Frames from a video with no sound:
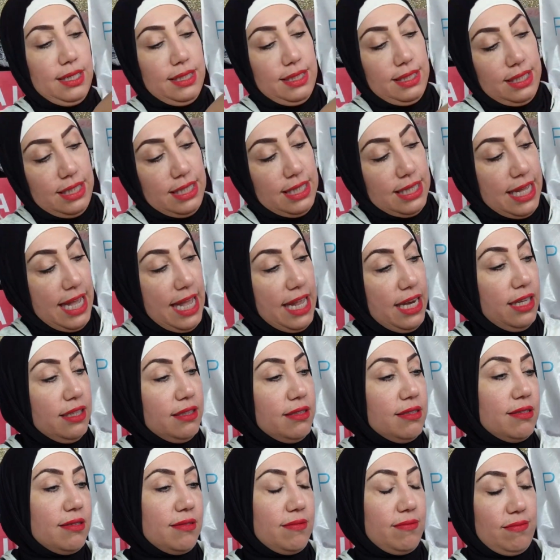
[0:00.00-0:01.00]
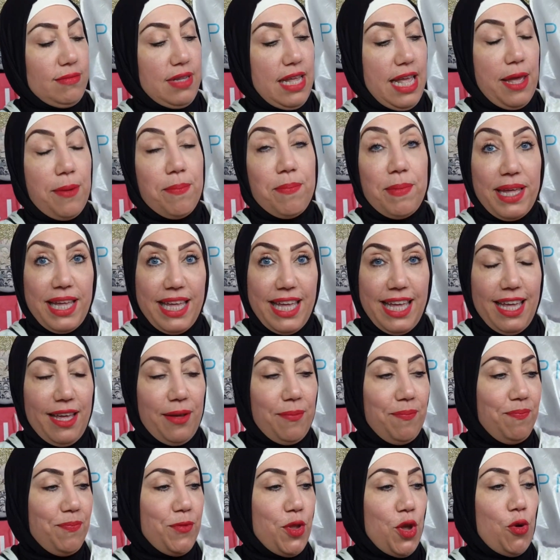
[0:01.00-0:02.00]
دي كانت ام كي
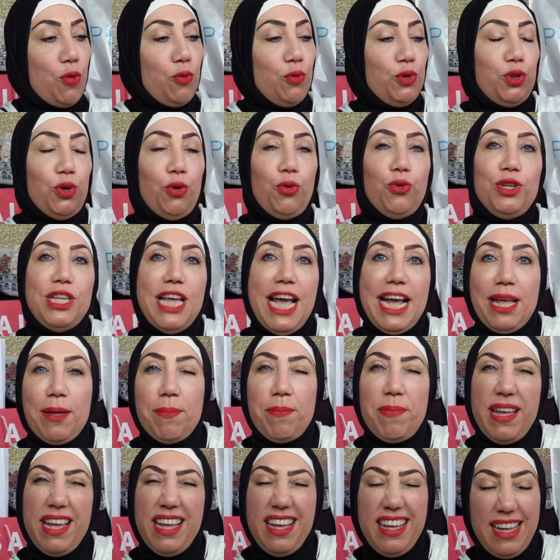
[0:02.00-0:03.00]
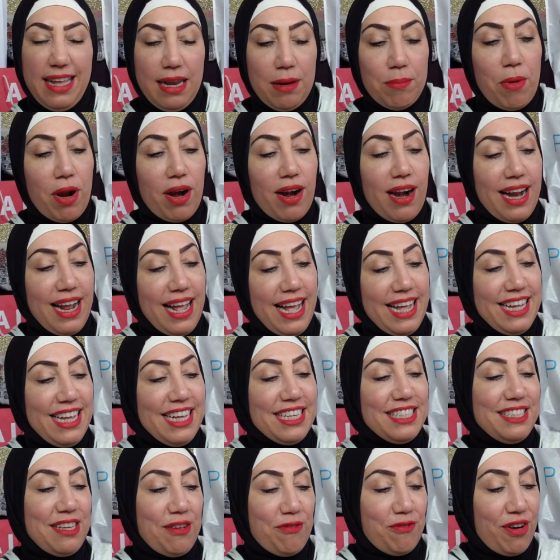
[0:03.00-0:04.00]
ادعوا لي اجيب المره الجايه
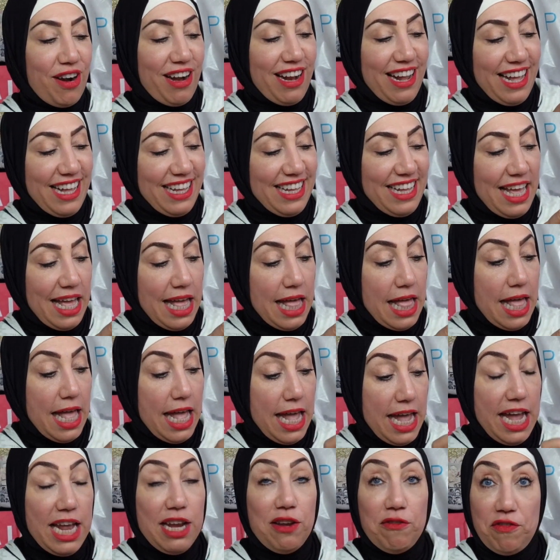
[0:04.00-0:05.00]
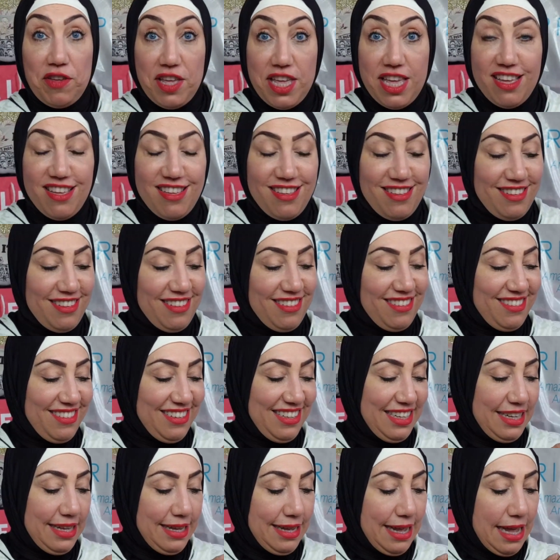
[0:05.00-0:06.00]
السفره الجايه ال في
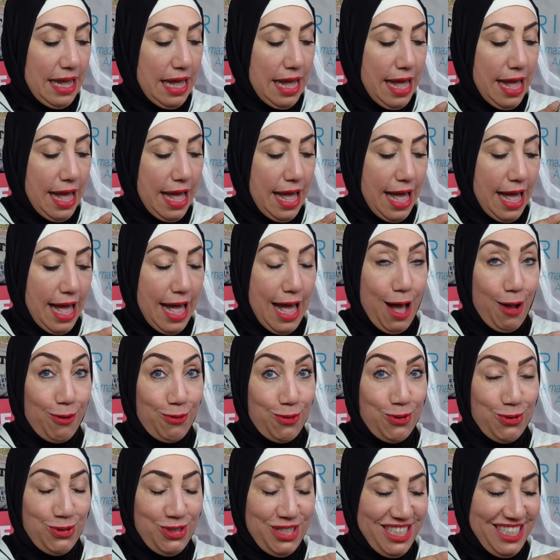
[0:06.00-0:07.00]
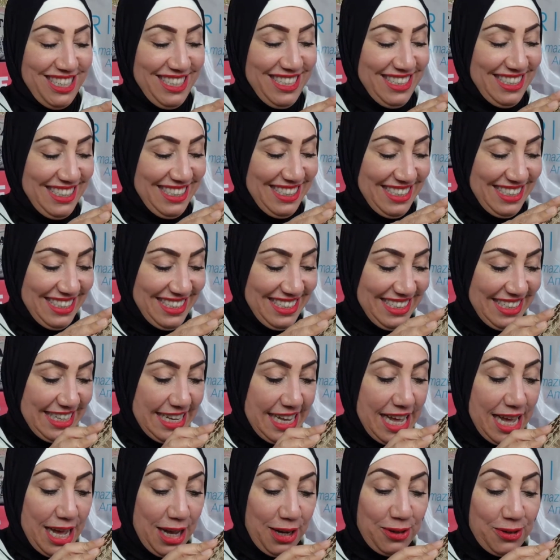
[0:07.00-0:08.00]
او جوتشي
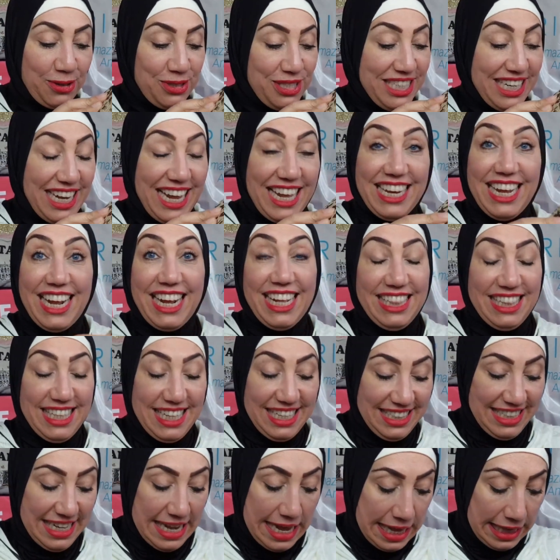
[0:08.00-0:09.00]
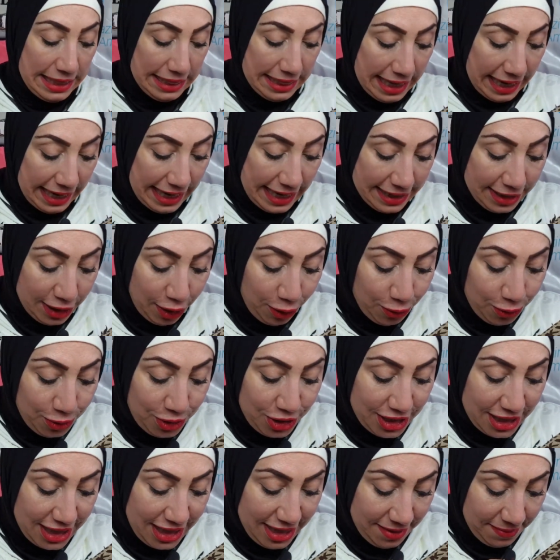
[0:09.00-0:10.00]
جوتشي غاليه جدا دخلت
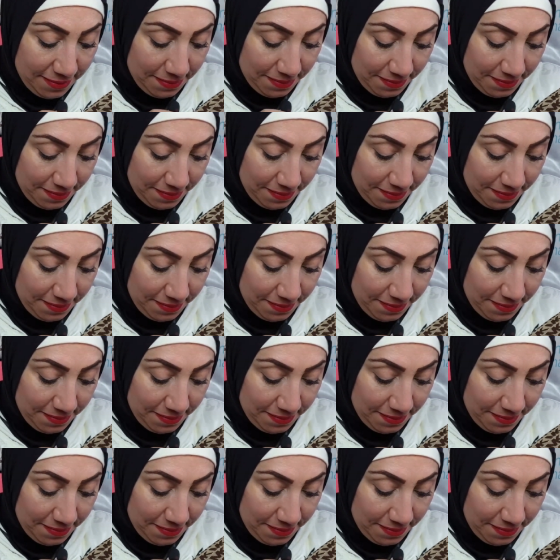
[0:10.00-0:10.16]
جوتشي